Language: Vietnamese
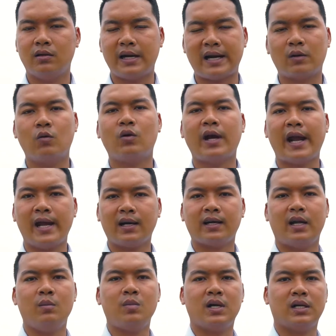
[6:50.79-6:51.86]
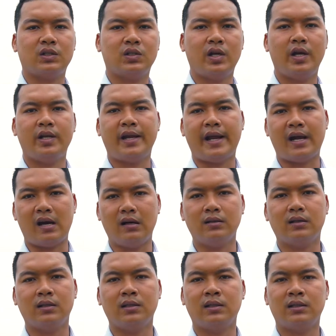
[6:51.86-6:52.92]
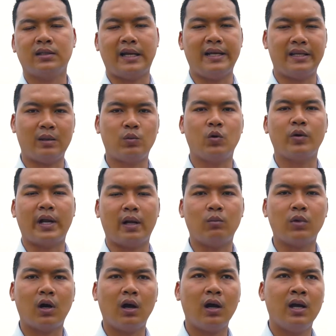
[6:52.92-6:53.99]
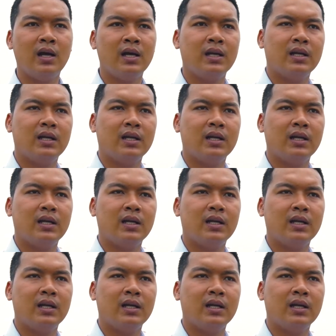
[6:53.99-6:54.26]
ra khu khác để mà thuê nhà ở thôi, tại vì trong khu này không có.